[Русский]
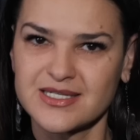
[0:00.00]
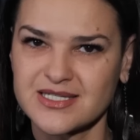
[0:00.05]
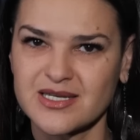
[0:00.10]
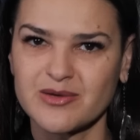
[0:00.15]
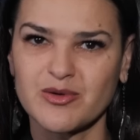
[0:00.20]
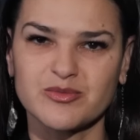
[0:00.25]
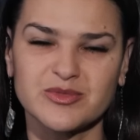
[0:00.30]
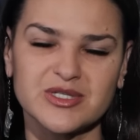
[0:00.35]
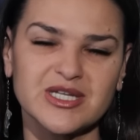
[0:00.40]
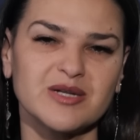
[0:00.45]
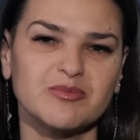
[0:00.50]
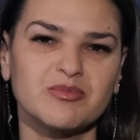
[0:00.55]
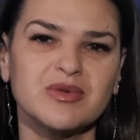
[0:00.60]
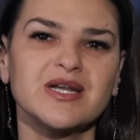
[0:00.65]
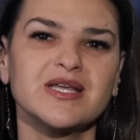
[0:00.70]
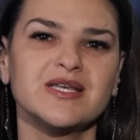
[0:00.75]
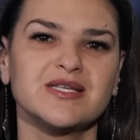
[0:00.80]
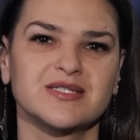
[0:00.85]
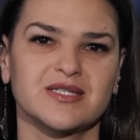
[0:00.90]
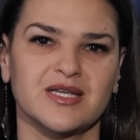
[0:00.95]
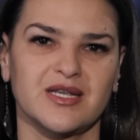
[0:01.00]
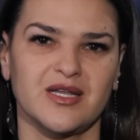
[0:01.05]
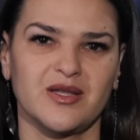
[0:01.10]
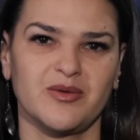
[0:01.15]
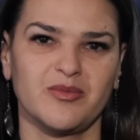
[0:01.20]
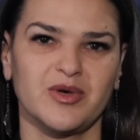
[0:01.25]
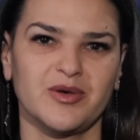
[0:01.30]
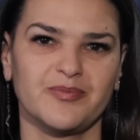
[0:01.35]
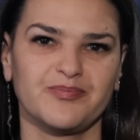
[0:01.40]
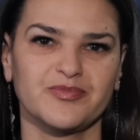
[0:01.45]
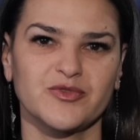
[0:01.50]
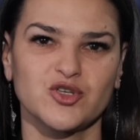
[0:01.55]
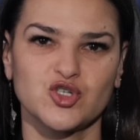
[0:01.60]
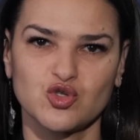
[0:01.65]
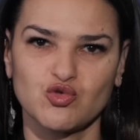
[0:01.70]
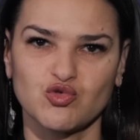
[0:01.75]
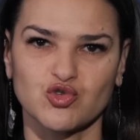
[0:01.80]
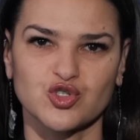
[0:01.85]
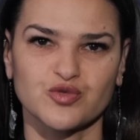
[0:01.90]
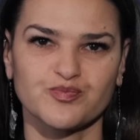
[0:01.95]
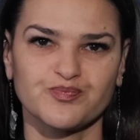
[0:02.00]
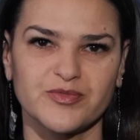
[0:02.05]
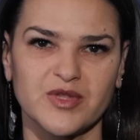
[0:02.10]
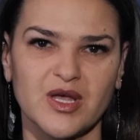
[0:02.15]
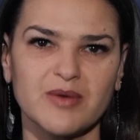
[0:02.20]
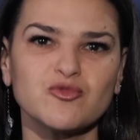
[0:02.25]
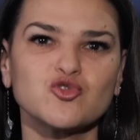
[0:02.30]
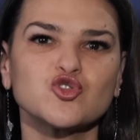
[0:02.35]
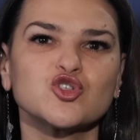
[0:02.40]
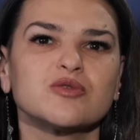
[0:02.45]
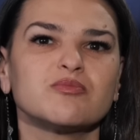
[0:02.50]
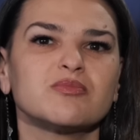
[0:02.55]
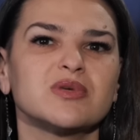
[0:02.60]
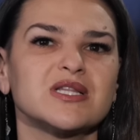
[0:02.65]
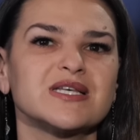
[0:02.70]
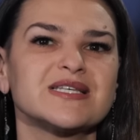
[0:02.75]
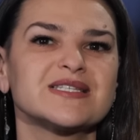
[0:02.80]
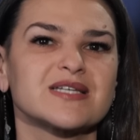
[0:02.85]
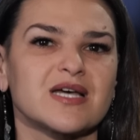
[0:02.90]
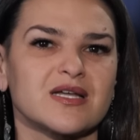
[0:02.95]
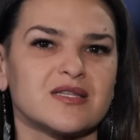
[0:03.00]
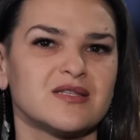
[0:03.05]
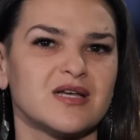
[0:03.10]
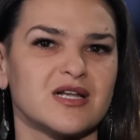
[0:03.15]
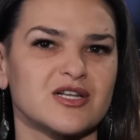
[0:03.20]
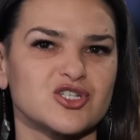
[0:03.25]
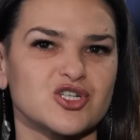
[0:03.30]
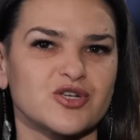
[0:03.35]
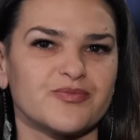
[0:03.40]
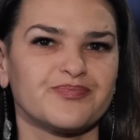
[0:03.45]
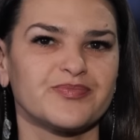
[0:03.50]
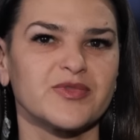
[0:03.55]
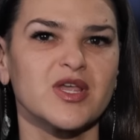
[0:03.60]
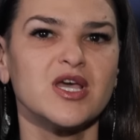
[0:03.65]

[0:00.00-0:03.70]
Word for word: на самом деле были искренними. Что ж, нам нужно было искать дальше